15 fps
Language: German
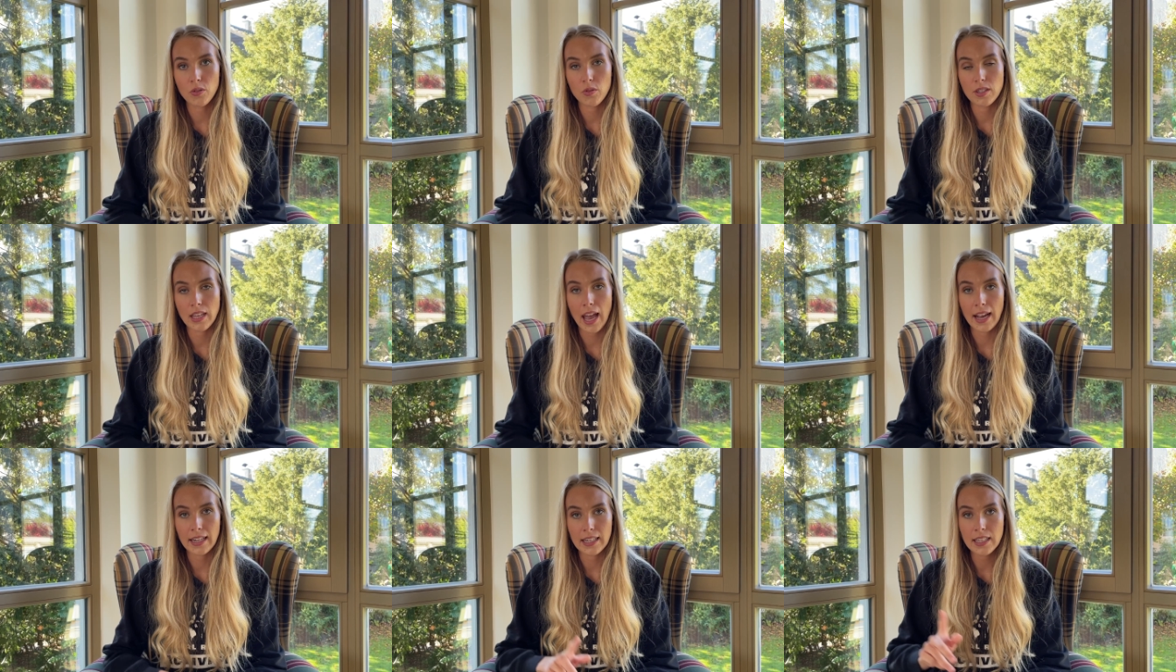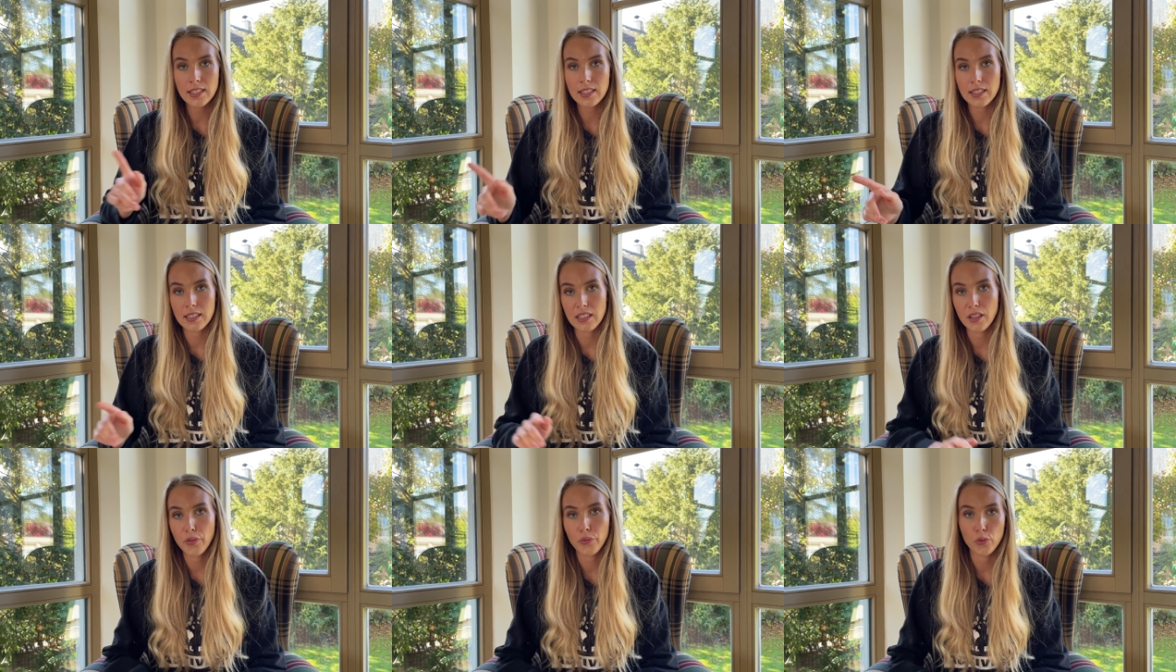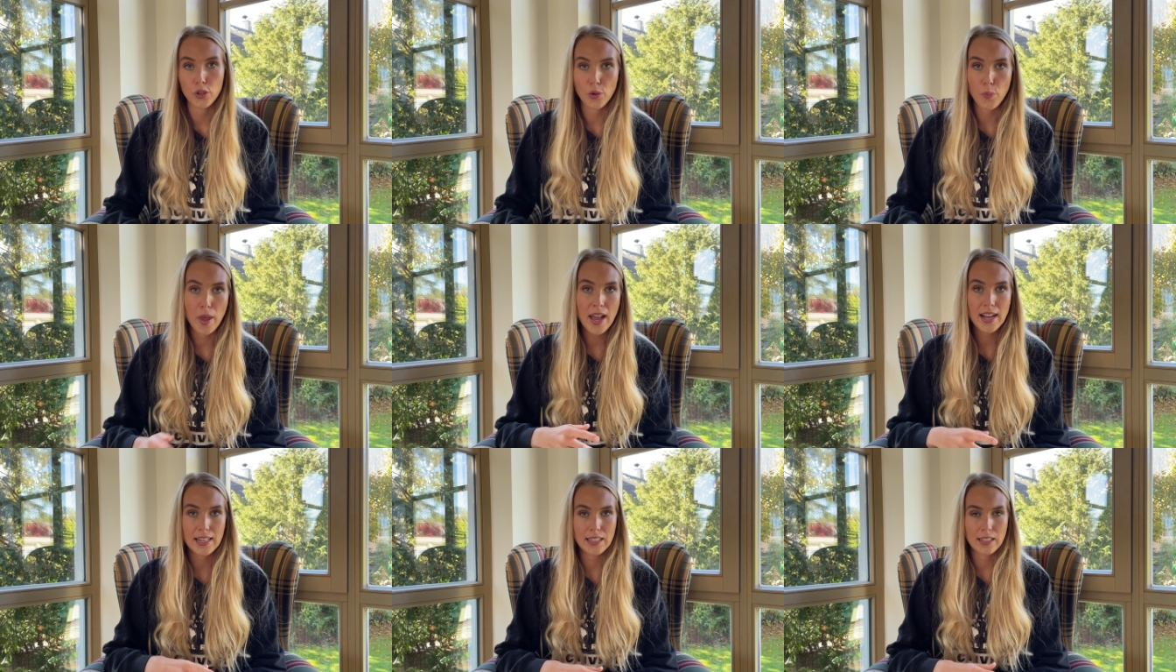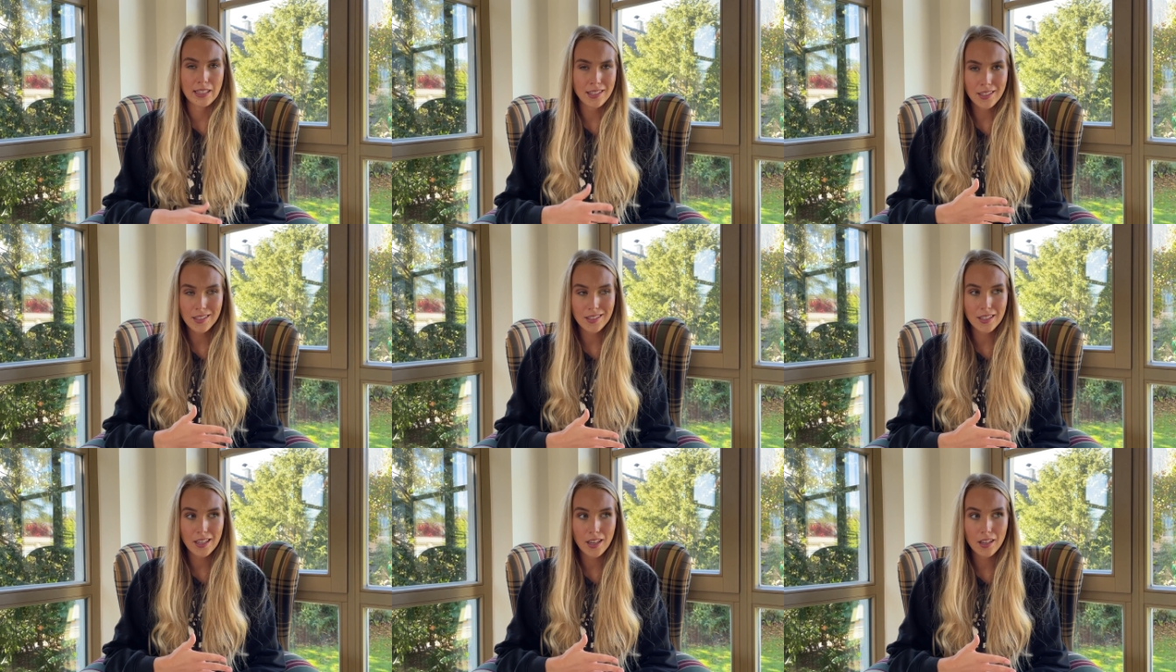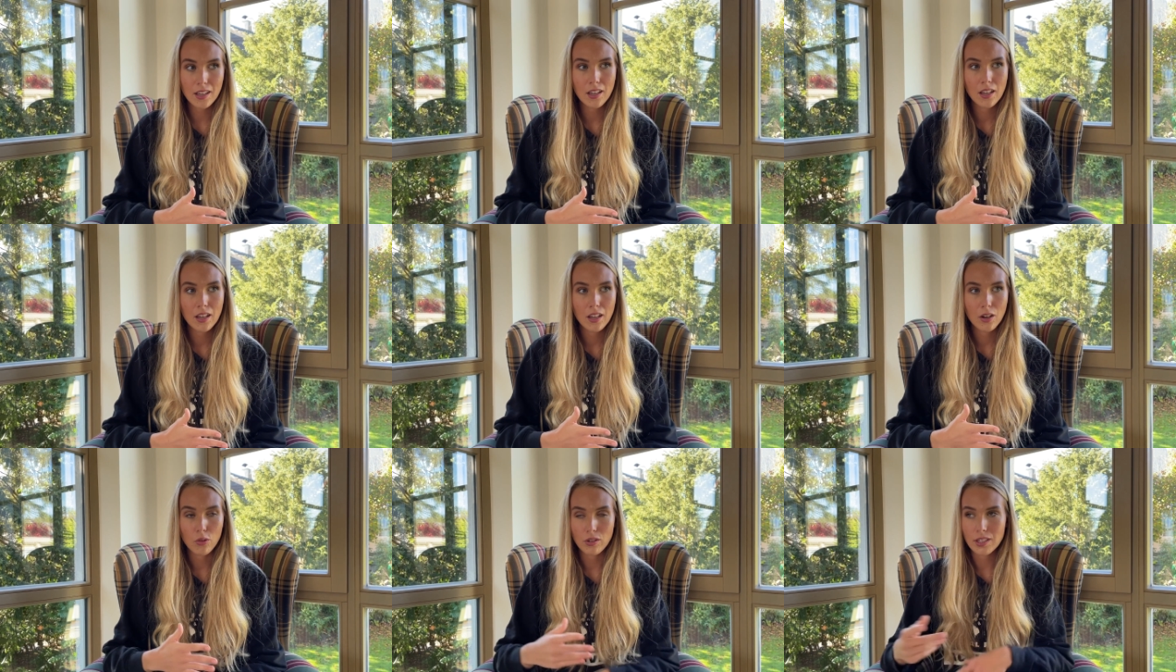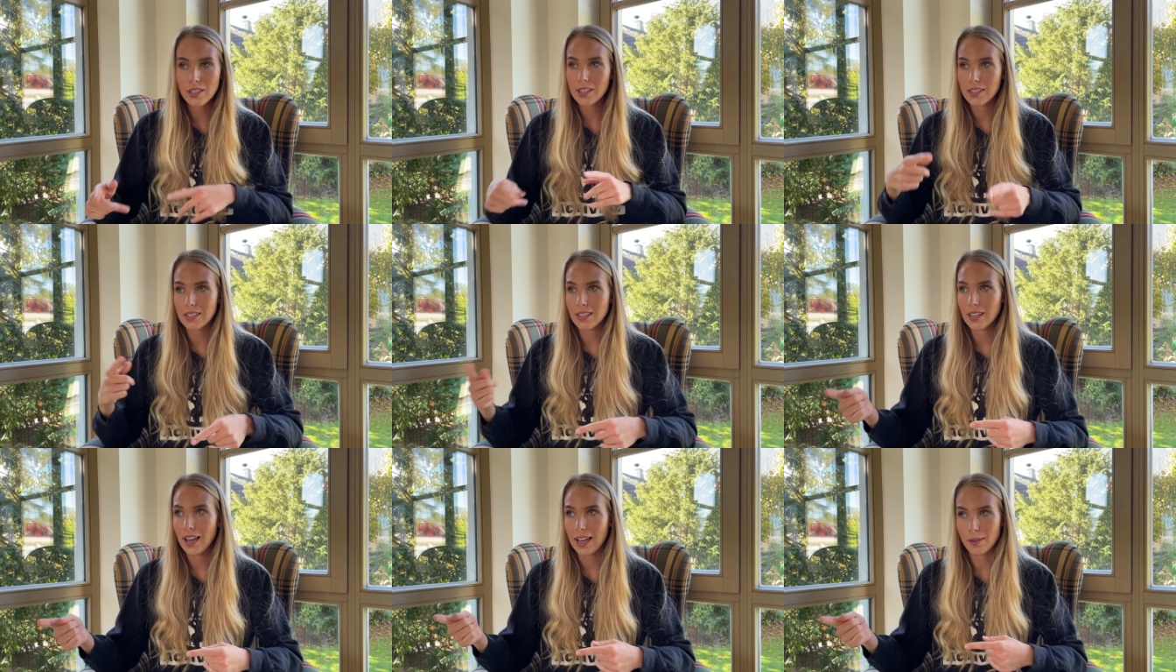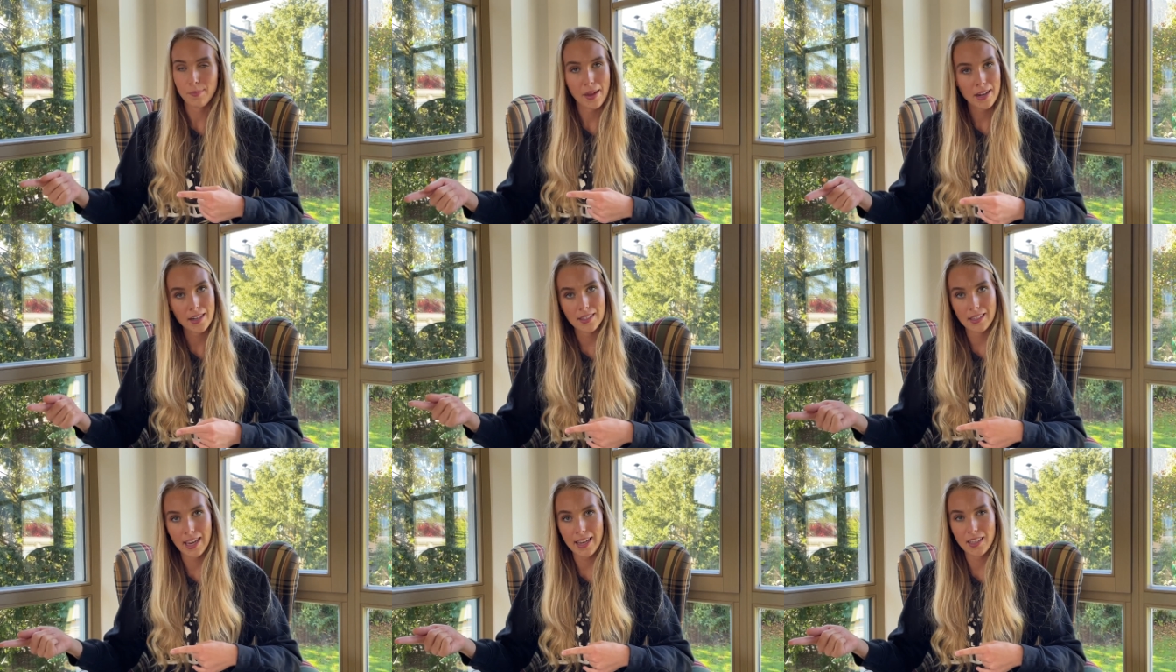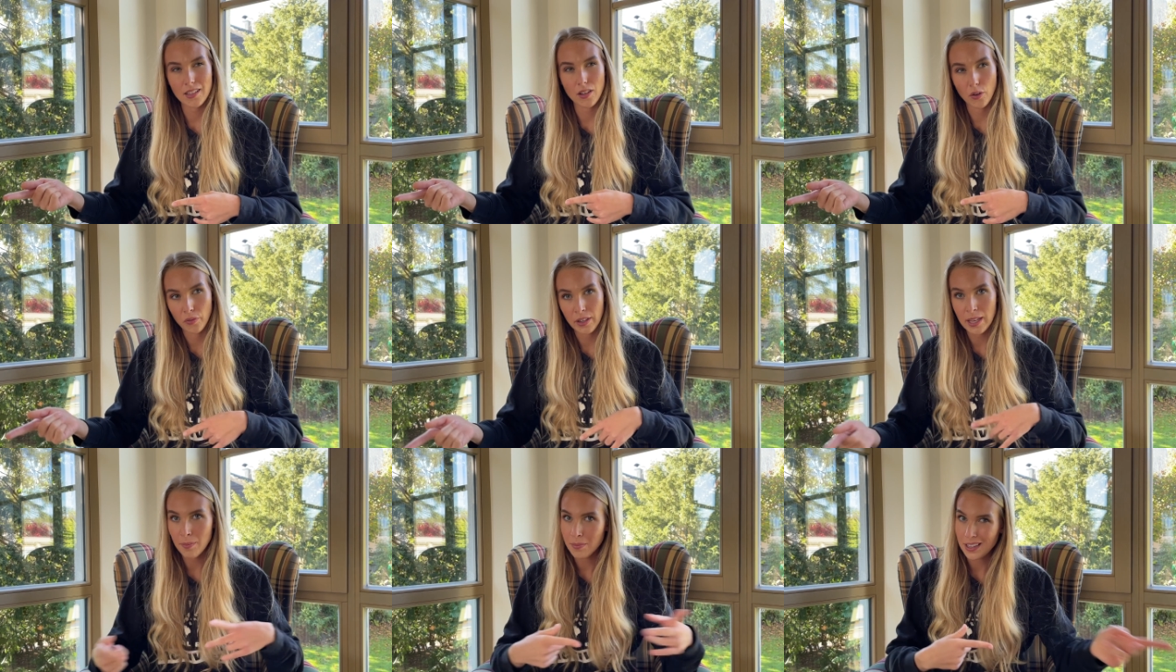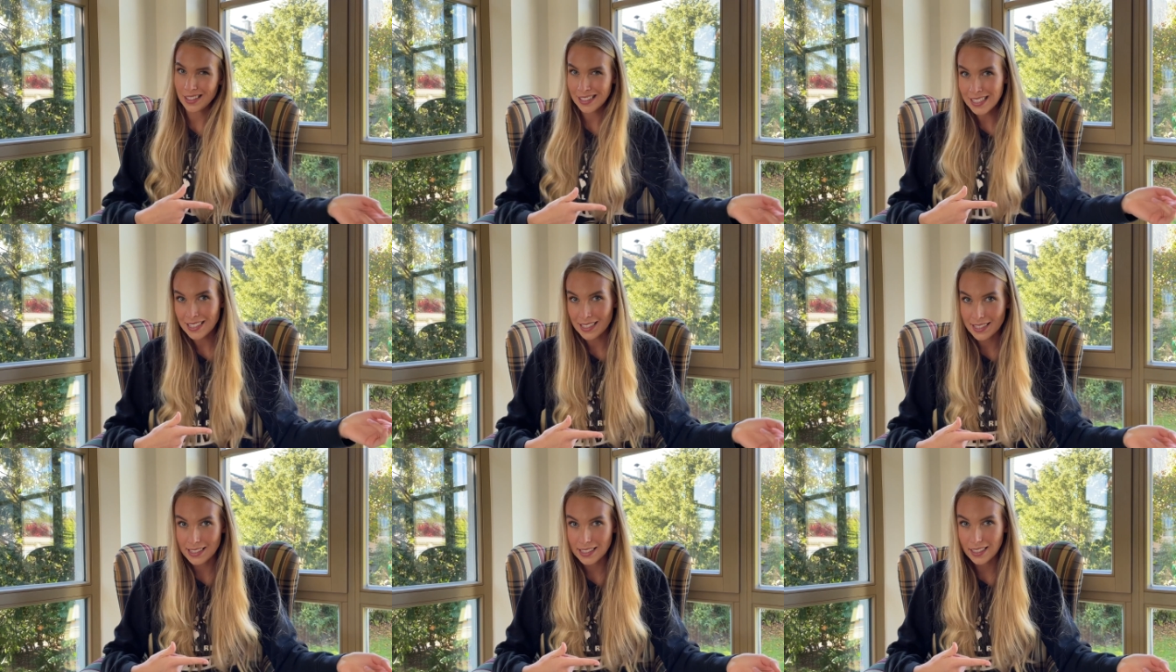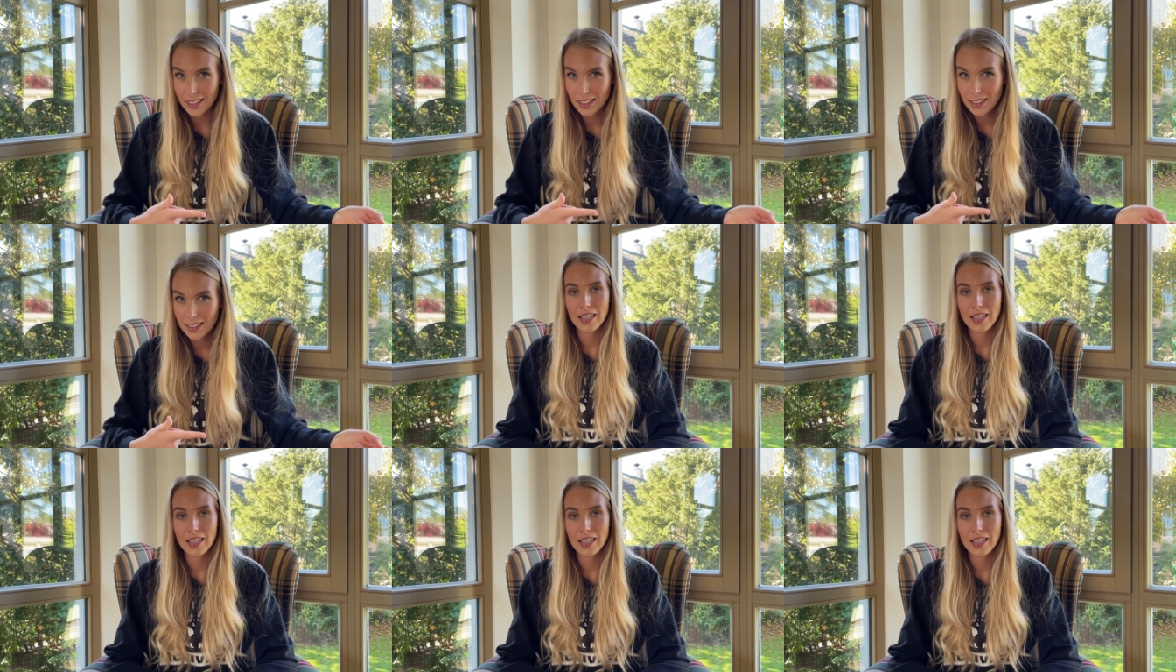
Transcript: und sagen, dieses Tier fühlt mehr als dieses Tier und dieses Tier hat mehr das Recht auf Leben als dieses Tier?